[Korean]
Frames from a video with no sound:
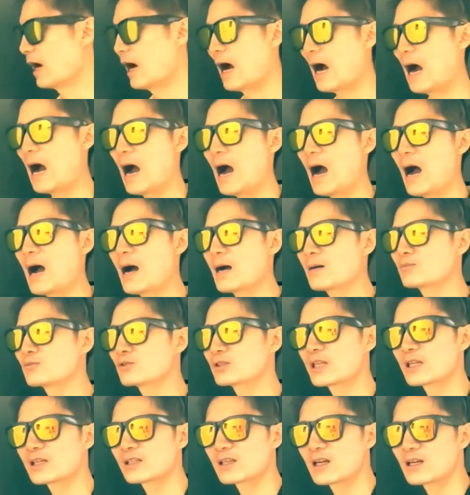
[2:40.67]
아무
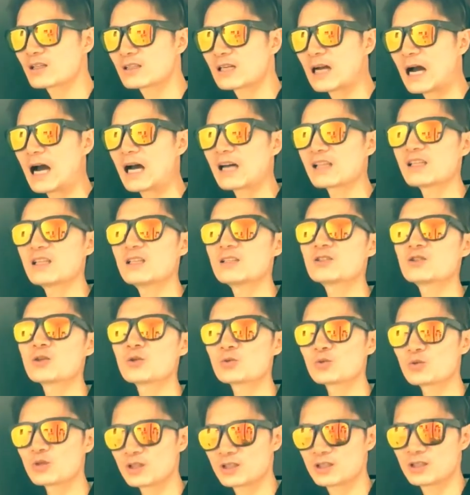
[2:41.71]
생각을 안 할
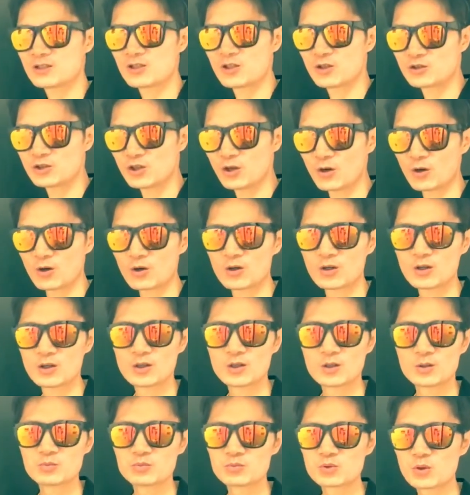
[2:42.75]
정도의 실천력
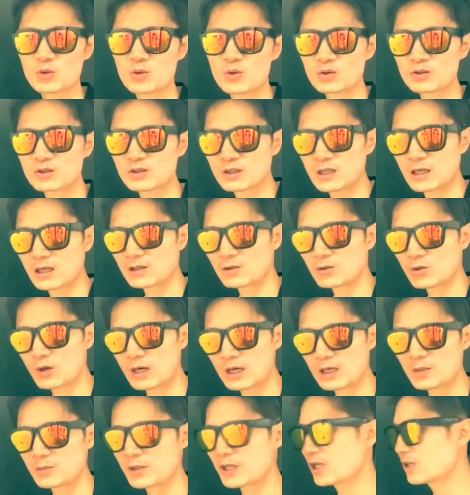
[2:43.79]
무조건 그 행동
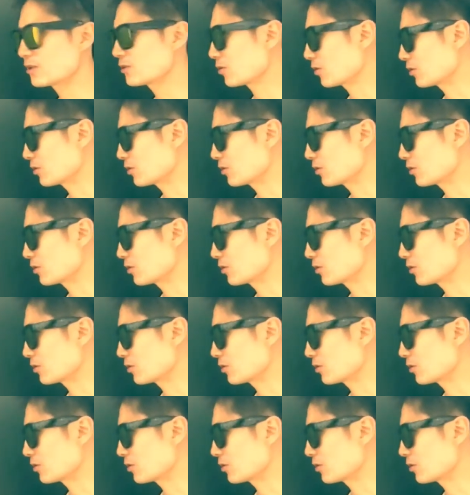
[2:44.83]
하나만 하는